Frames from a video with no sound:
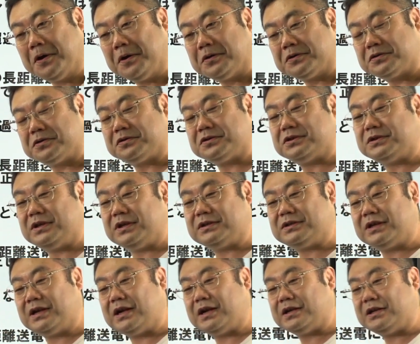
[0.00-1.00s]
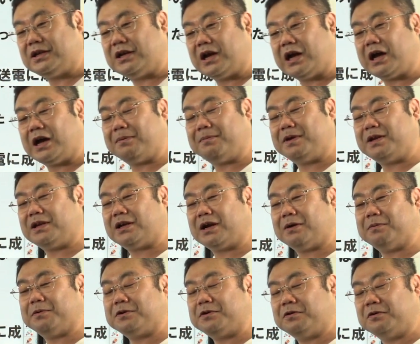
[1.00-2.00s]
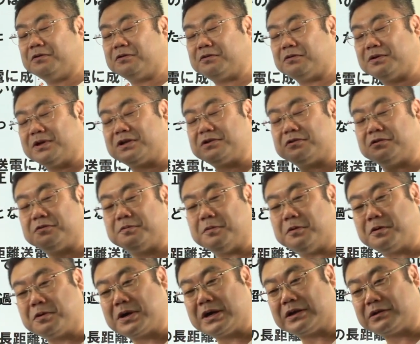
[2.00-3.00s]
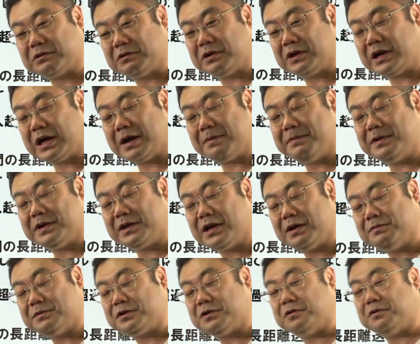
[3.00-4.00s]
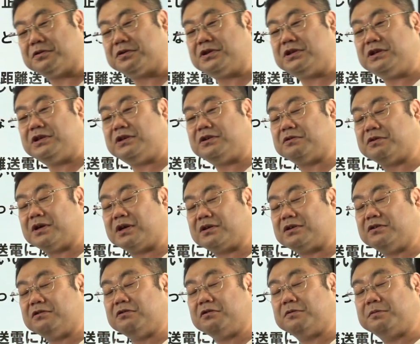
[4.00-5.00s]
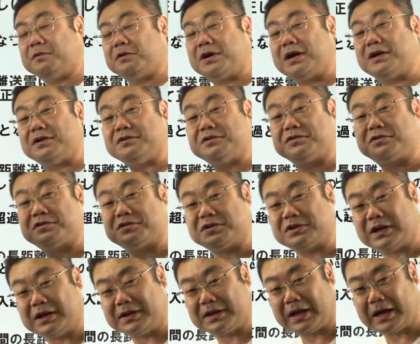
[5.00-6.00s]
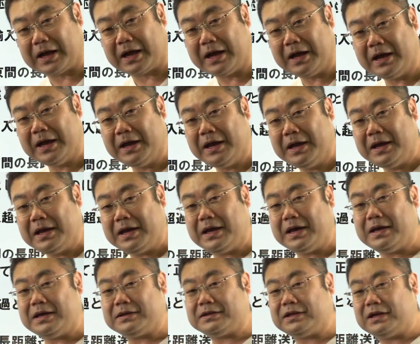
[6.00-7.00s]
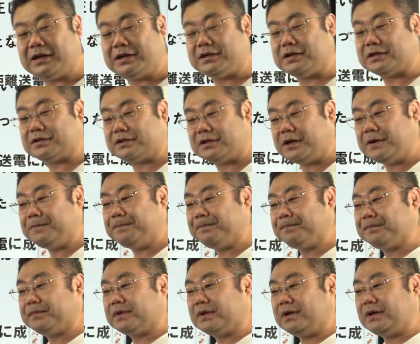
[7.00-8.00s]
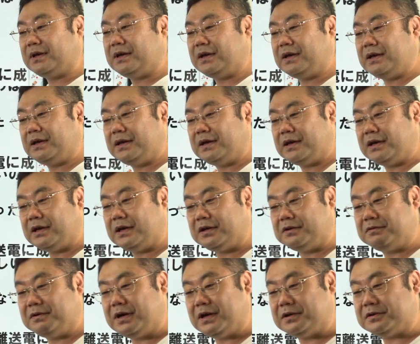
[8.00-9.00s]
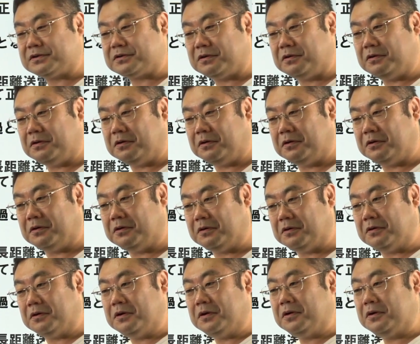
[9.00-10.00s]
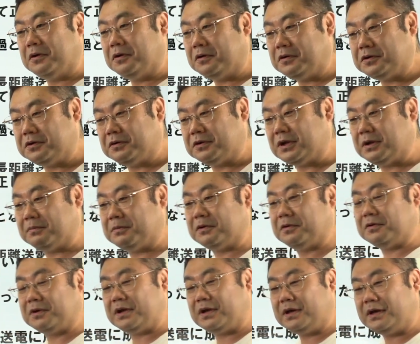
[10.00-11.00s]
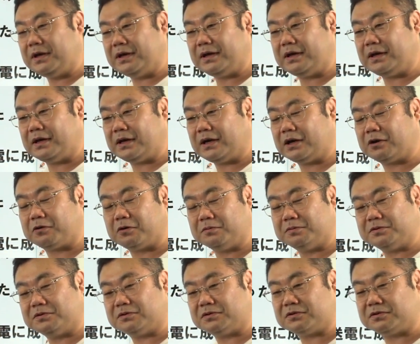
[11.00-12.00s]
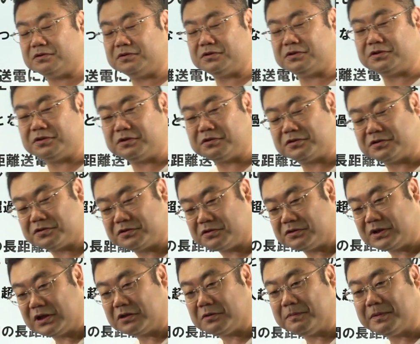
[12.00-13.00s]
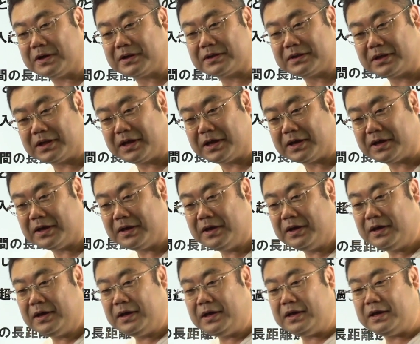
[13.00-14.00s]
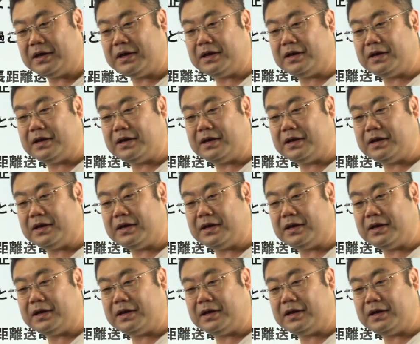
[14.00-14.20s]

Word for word: そして、さらに、アメリカも日本と同じように儲かったので、アメリカ向けの生糸や絹織物が輸出された。さらにですね、いわゆるこう、いろんなものをね、運ぶ、軍需品の受注などもあって、例